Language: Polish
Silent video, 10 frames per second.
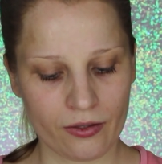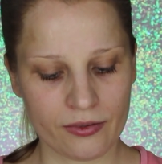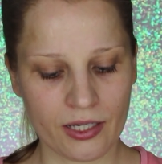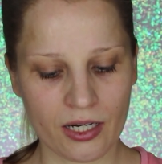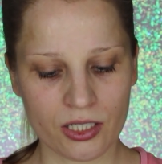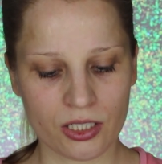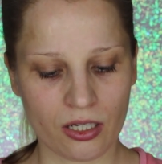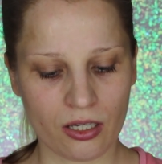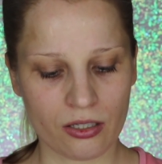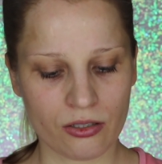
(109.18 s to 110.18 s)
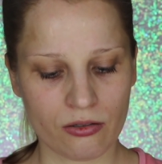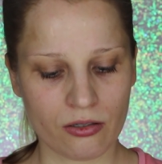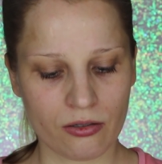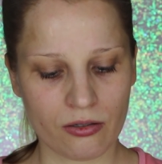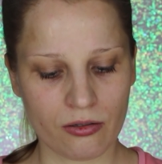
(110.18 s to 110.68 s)
Na razie
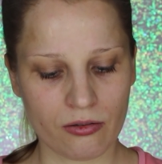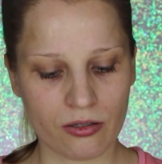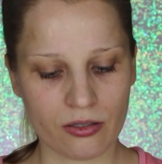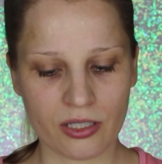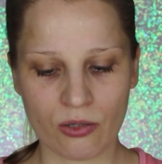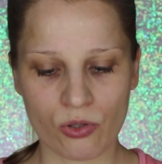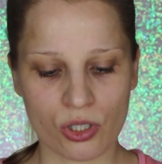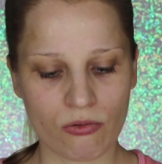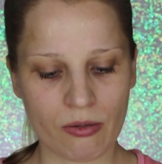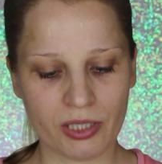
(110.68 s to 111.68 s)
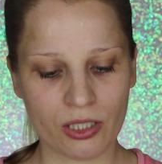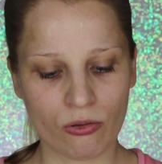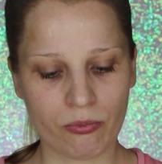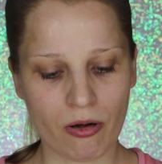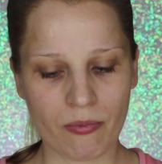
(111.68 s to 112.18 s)
nałożyłam
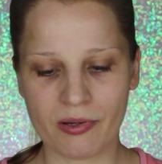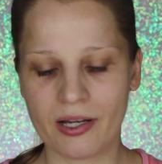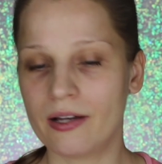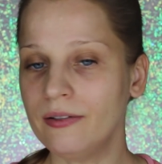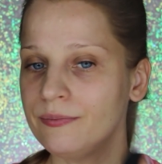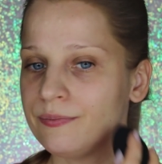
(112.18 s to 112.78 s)
jedną pompkę